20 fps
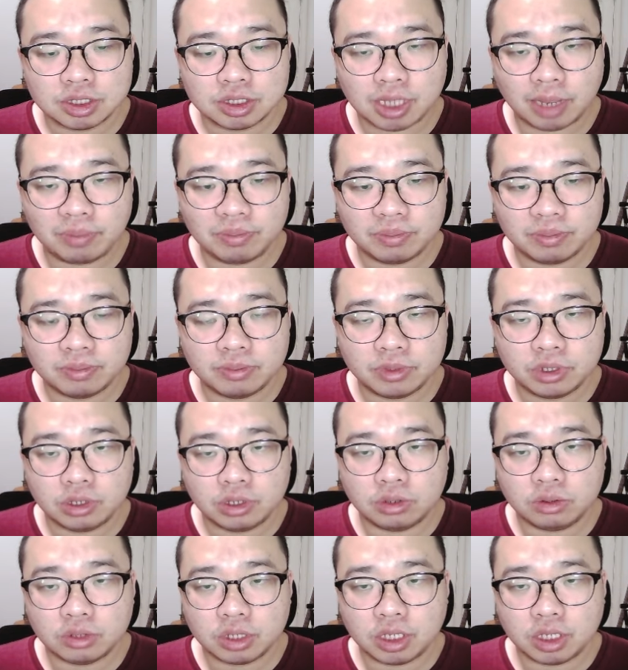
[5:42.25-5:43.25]
Siap?
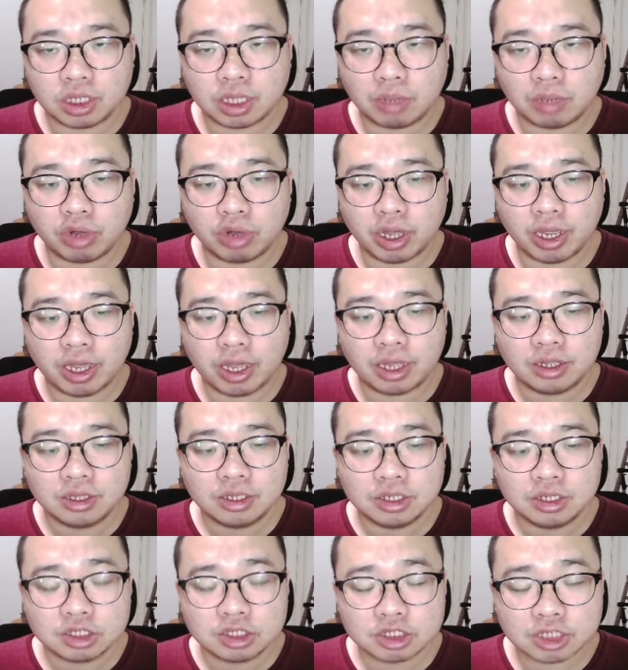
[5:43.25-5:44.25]
Yuk, kita buka ya.
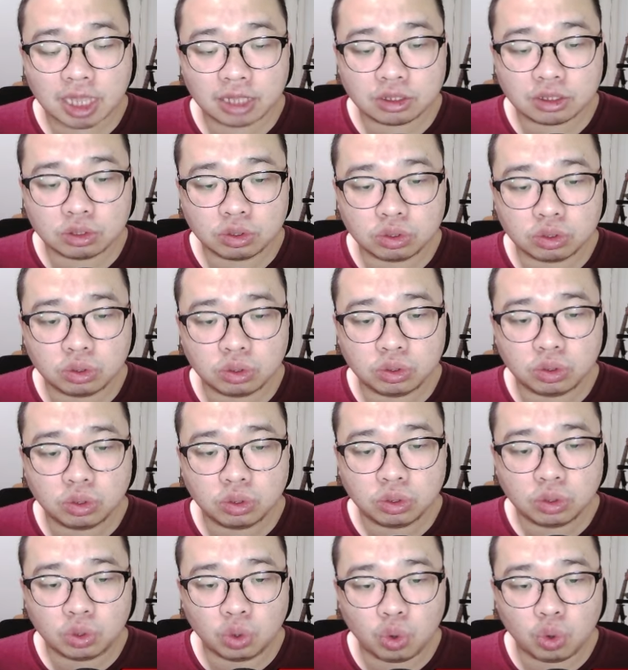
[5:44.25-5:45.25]
Satu,